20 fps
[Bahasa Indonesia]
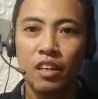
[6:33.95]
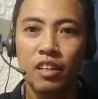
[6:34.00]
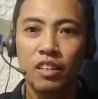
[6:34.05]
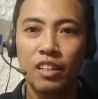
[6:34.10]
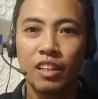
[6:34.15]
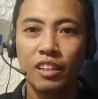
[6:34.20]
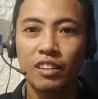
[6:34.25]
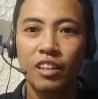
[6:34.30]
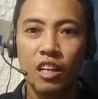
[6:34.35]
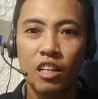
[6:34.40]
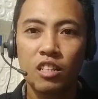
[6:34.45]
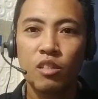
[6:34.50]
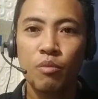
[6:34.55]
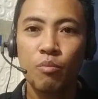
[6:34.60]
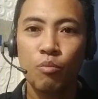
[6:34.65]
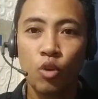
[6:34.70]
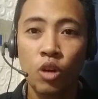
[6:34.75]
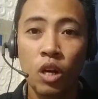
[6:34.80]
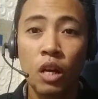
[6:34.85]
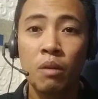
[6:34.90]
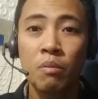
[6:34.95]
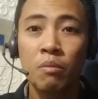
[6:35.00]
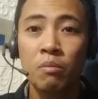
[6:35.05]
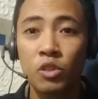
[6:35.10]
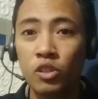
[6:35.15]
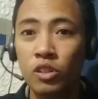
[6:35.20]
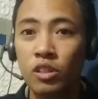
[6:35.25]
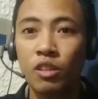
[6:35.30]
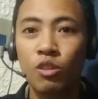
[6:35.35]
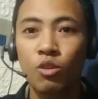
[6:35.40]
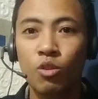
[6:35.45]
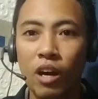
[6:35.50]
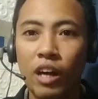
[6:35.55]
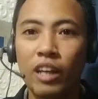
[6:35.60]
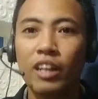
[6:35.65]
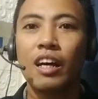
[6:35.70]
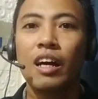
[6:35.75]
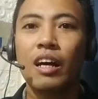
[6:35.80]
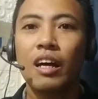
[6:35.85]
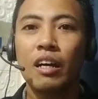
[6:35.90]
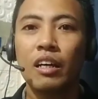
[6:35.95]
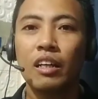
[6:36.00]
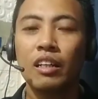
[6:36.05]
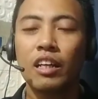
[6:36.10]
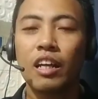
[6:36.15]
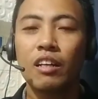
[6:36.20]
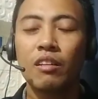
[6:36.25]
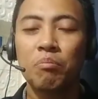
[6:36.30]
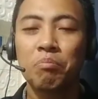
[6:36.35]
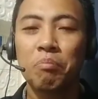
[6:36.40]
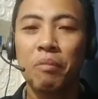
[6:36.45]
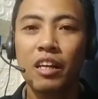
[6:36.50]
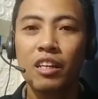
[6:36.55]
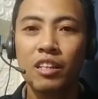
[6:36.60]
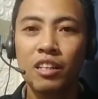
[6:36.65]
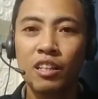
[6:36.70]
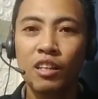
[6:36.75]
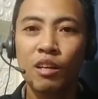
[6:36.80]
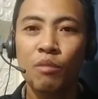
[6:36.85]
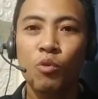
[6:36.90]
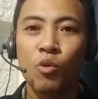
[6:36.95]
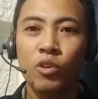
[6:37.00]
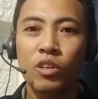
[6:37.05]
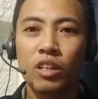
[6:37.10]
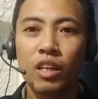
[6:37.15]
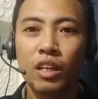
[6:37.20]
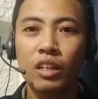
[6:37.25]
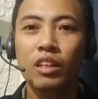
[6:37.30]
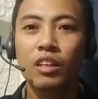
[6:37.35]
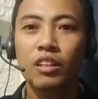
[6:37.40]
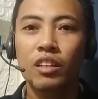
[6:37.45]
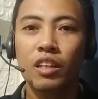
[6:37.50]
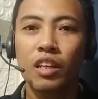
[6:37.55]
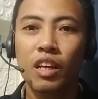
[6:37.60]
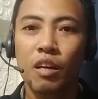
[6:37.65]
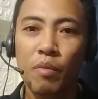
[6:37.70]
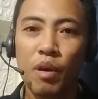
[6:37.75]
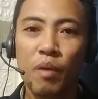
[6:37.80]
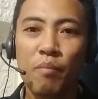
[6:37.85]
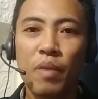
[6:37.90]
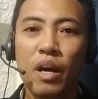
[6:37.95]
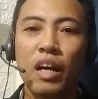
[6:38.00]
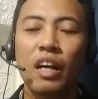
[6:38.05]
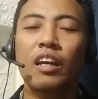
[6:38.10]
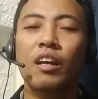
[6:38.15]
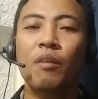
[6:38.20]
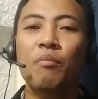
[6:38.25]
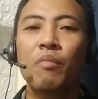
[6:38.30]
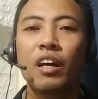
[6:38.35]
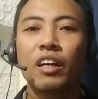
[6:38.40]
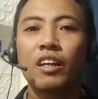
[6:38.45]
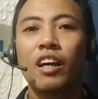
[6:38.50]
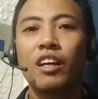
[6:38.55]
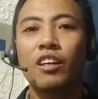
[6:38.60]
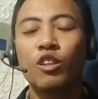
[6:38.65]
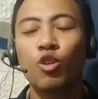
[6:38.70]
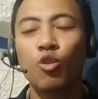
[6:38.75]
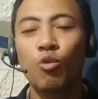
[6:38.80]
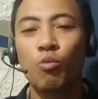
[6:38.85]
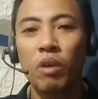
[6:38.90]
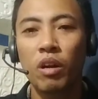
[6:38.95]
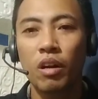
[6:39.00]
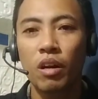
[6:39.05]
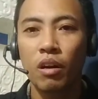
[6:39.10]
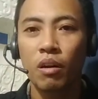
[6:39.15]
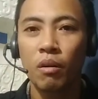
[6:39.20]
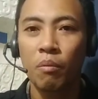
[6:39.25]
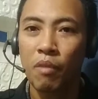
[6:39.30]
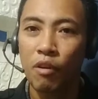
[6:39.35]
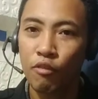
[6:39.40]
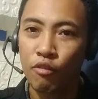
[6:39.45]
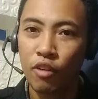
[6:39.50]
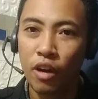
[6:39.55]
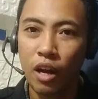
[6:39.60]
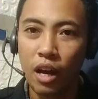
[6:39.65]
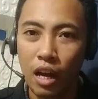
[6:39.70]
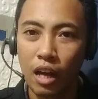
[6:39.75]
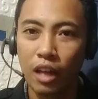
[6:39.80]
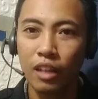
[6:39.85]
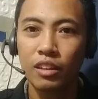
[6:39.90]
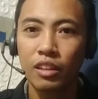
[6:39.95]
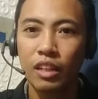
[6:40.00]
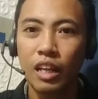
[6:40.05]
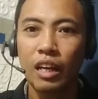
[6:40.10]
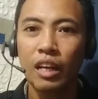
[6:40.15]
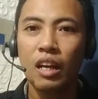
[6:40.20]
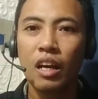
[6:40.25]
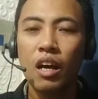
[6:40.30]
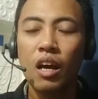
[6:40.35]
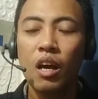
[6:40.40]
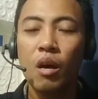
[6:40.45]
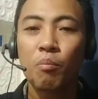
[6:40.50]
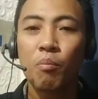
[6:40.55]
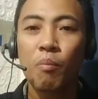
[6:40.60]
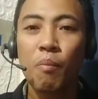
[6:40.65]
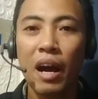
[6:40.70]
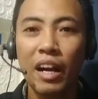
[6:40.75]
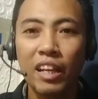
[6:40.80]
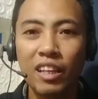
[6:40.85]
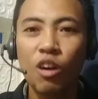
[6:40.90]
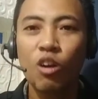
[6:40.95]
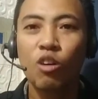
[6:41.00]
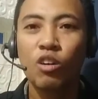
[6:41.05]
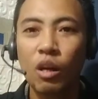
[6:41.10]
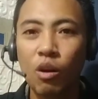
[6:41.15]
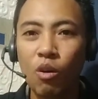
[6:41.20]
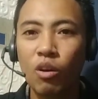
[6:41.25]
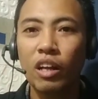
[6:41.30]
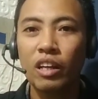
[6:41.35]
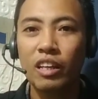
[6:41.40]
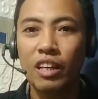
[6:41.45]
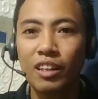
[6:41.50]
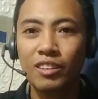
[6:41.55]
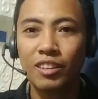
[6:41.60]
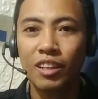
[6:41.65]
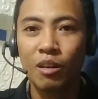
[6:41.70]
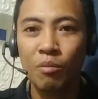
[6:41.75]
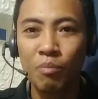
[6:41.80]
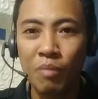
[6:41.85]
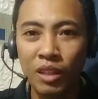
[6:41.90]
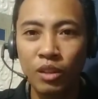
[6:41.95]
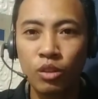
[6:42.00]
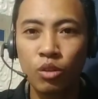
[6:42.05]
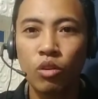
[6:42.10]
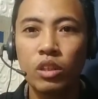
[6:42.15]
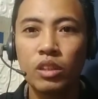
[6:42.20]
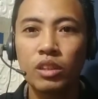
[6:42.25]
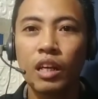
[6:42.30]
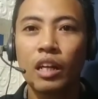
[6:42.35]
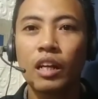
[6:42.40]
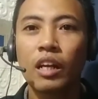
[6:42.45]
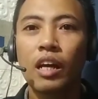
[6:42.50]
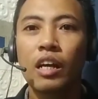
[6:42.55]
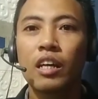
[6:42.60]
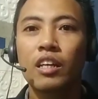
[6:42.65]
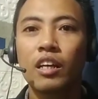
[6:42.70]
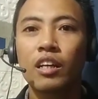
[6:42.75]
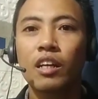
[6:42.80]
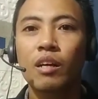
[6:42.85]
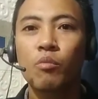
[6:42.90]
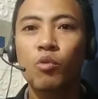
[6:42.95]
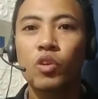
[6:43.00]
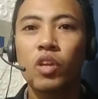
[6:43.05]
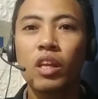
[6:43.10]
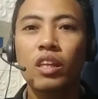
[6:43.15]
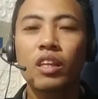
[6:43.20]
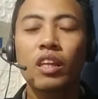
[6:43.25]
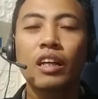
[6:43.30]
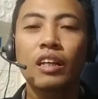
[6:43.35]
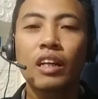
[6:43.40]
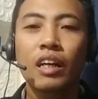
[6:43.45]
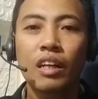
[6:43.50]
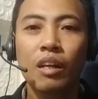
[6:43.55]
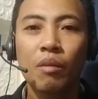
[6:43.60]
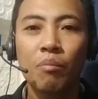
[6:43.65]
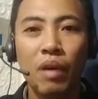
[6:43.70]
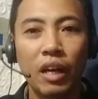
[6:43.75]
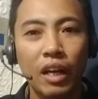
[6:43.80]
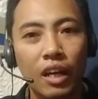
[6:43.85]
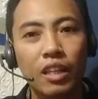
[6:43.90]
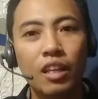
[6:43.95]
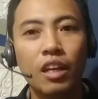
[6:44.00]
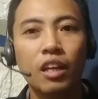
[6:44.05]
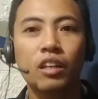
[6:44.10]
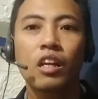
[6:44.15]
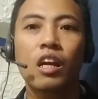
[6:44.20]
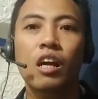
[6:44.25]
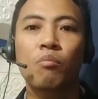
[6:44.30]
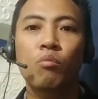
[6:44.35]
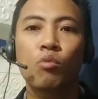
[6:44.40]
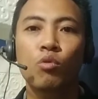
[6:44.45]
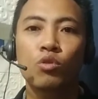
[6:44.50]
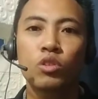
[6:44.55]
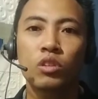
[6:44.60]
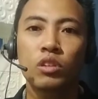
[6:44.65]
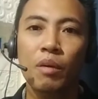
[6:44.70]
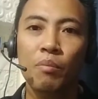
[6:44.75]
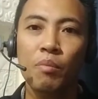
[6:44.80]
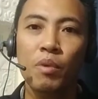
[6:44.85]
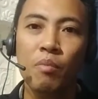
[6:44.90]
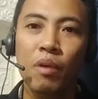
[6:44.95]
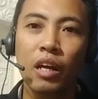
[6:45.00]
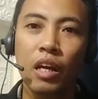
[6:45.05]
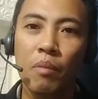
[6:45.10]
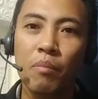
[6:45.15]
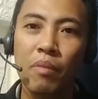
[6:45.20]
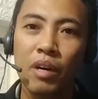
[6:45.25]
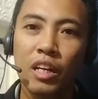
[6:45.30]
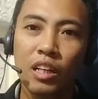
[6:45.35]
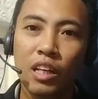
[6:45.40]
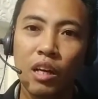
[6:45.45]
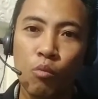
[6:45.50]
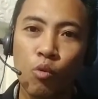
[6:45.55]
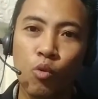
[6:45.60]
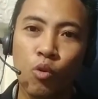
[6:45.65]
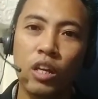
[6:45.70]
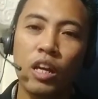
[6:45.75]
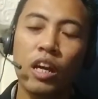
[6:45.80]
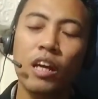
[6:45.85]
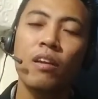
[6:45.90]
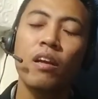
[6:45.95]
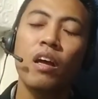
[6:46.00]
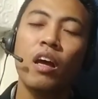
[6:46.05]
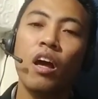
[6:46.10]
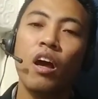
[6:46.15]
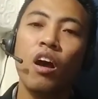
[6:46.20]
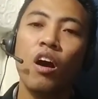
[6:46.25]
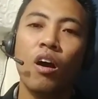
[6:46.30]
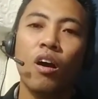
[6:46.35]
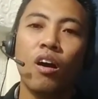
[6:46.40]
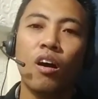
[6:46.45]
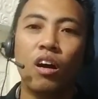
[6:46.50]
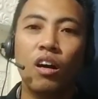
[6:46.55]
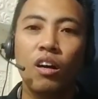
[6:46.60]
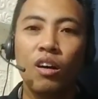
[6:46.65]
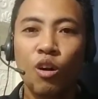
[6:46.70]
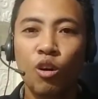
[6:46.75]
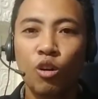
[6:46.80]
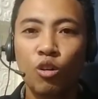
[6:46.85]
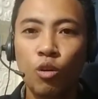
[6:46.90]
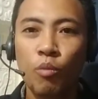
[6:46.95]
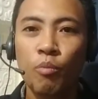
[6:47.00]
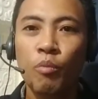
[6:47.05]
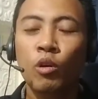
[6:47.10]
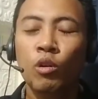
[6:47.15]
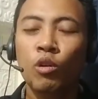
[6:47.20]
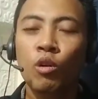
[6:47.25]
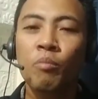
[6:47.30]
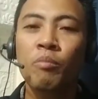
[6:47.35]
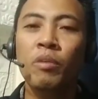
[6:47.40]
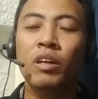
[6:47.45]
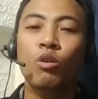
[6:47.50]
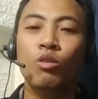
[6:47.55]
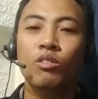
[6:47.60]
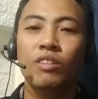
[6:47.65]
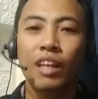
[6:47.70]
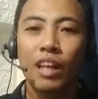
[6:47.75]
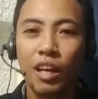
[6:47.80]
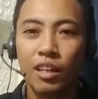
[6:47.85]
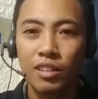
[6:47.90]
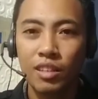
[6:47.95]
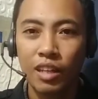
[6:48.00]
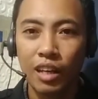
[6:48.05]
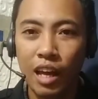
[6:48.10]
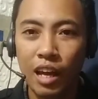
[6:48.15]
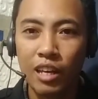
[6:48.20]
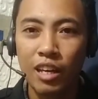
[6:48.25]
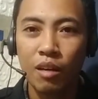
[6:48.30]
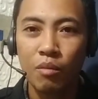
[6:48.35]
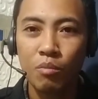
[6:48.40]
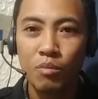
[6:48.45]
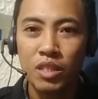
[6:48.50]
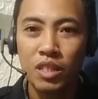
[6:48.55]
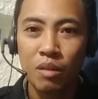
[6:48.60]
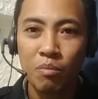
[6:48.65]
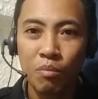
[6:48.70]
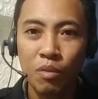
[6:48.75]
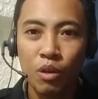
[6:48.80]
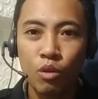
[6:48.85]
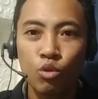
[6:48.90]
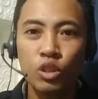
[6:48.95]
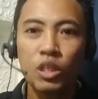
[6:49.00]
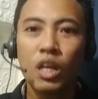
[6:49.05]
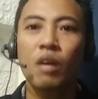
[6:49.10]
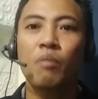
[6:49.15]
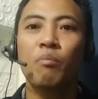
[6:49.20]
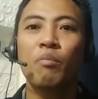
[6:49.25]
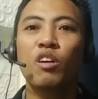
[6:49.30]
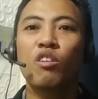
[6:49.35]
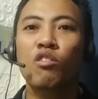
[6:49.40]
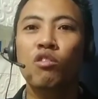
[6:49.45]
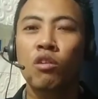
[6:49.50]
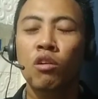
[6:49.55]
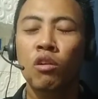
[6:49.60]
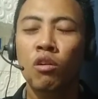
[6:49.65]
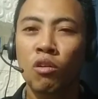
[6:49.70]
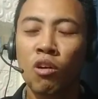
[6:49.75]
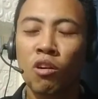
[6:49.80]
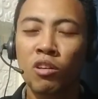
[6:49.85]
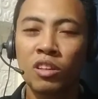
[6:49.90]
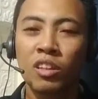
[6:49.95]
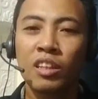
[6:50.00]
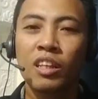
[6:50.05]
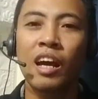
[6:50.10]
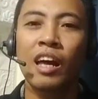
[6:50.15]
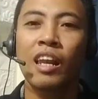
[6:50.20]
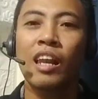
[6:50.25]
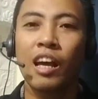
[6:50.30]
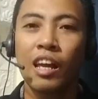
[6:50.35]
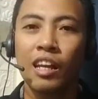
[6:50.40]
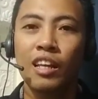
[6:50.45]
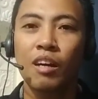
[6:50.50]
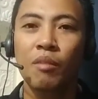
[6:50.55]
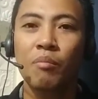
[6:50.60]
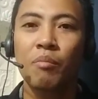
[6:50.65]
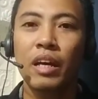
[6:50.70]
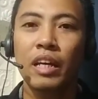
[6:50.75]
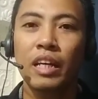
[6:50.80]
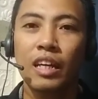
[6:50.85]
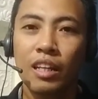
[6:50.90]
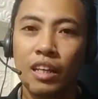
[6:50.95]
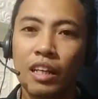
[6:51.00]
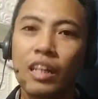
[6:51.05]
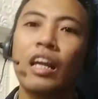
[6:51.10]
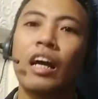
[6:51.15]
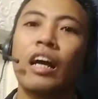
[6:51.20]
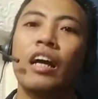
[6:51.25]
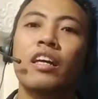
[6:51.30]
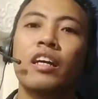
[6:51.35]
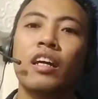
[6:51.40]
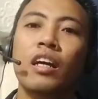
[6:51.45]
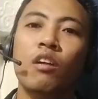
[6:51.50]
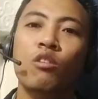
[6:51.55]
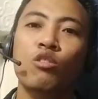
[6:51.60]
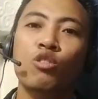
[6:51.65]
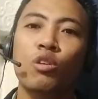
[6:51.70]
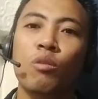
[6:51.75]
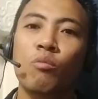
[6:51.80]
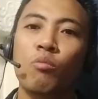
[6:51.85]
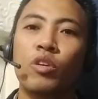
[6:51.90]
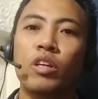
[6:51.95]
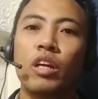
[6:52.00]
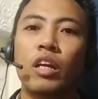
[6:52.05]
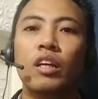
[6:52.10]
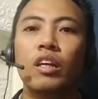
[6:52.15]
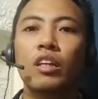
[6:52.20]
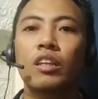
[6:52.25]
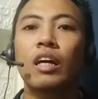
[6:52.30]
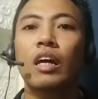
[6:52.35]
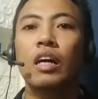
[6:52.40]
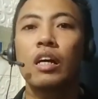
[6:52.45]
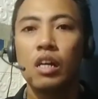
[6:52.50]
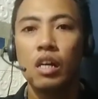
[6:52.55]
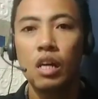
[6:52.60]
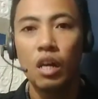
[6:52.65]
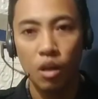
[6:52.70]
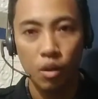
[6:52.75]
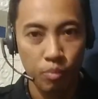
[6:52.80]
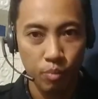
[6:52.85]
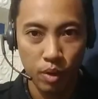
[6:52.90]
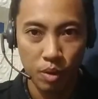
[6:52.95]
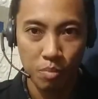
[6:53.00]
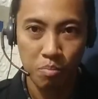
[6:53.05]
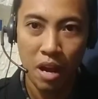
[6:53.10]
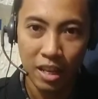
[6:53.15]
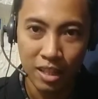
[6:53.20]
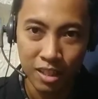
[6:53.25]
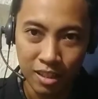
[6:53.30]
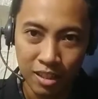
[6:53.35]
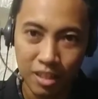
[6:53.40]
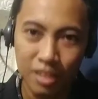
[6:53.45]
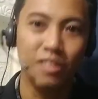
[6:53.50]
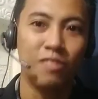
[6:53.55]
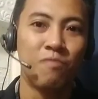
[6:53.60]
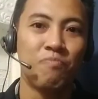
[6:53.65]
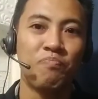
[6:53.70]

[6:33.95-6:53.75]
yang tidak sempurna mesti itu ada dan mari kemudian ketika memang lembaga itu bermanfaat dan banyak orang-orang yang terbantu di sana ya kemudian jangan lembaga yang dihapus tapi bagaimana kemudian eh, oknum-oknum atau celah-celah yang bisa merusak menggerogoti hal-hal yang baik inilah yang harus kemudian kita perbaiki